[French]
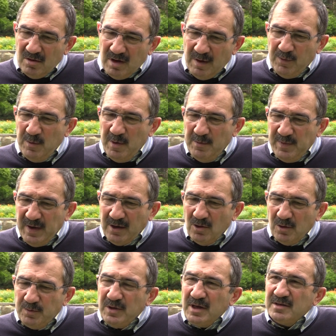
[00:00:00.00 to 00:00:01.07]
La plus belle
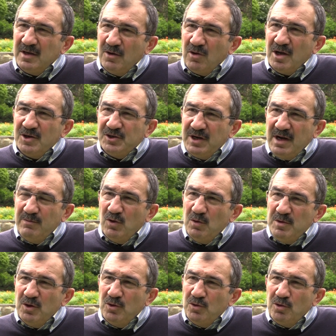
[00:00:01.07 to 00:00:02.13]
période, peut-être, c'est le Grand Chelem
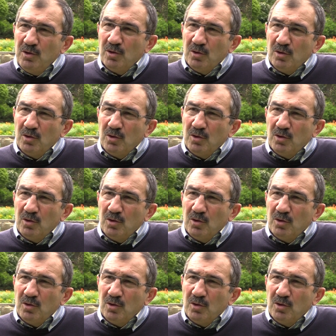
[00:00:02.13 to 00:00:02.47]
2002,